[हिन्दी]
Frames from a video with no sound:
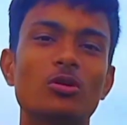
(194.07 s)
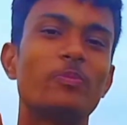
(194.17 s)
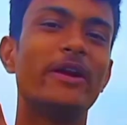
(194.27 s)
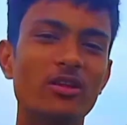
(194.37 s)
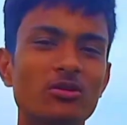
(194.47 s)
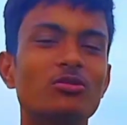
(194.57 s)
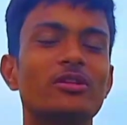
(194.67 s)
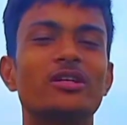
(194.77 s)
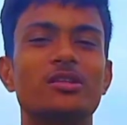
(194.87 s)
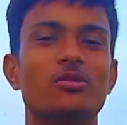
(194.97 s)
लोग वीडियो को
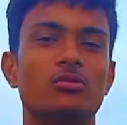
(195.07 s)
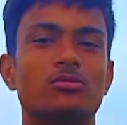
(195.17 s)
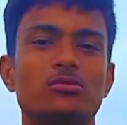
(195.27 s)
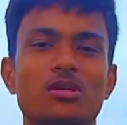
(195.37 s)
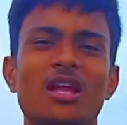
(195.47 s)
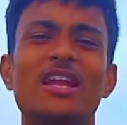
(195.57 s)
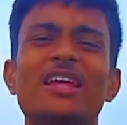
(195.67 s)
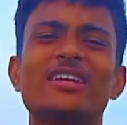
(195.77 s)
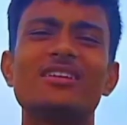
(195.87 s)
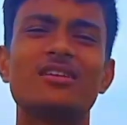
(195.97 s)
देखते हो
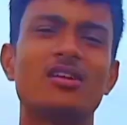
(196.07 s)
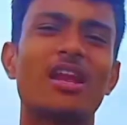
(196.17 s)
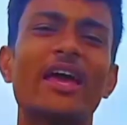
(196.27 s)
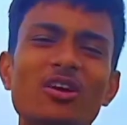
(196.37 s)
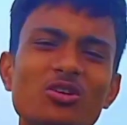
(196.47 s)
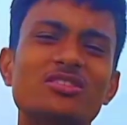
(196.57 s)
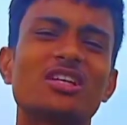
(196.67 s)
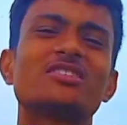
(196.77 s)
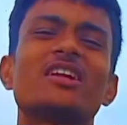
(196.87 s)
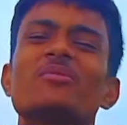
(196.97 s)
लेकिन लाइक और
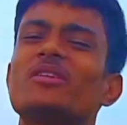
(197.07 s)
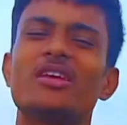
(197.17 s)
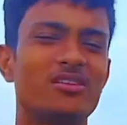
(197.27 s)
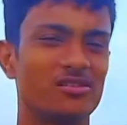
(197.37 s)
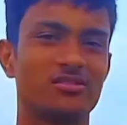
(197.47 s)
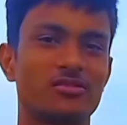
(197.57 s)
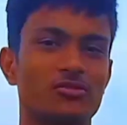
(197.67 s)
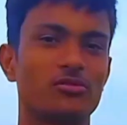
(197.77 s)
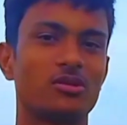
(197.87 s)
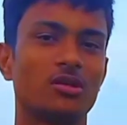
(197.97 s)
सब्सक्राइब नहीं करते
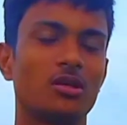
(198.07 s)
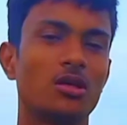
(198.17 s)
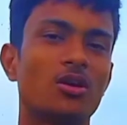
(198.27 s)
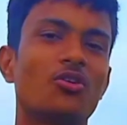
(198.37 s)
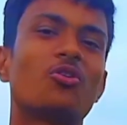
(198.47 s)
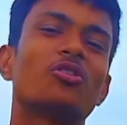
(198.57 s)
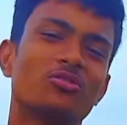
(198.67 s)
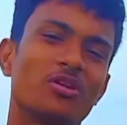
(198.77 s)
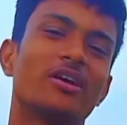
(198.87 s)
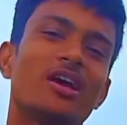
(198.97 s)
कर
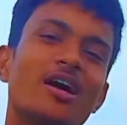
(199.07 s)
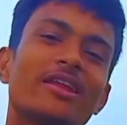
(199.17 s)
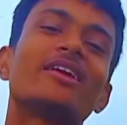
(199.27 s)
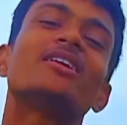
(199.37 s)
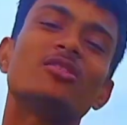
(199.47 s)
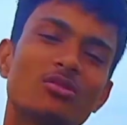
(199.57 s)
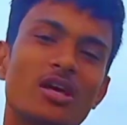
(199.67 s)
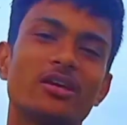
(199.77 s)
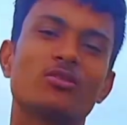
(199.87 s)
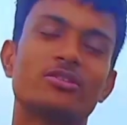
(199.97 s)
दो ना यार एक ही तो
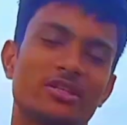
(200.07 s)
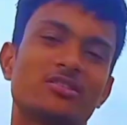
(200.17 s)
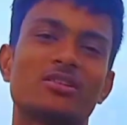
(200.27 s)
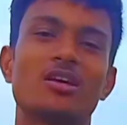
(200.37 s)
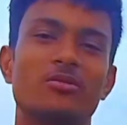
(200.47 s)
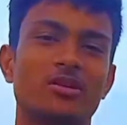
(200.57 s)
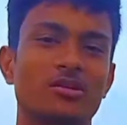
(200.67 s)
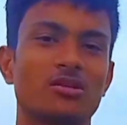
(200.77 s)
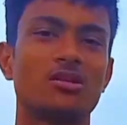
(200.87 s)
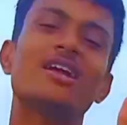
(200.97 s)
लाइक और सब्सक्राइब
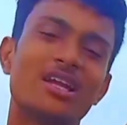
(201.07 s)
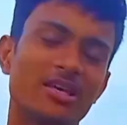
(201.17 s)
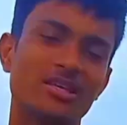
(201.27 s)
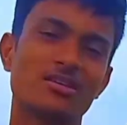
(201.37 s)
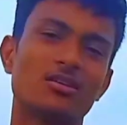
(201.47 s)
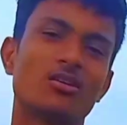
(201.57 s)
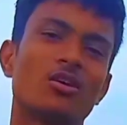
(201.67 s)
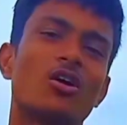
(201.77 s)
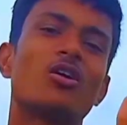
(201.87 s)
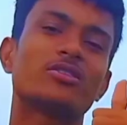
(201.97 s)
है एक लाइक
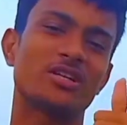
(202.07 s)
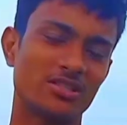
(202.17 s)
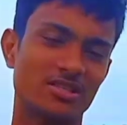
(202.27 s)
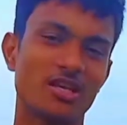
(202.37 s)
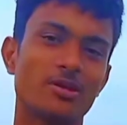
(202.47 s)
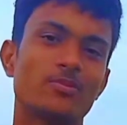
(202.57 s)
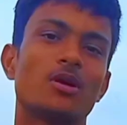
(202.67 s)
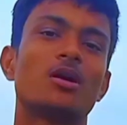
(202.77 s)
और सब्सक्राइब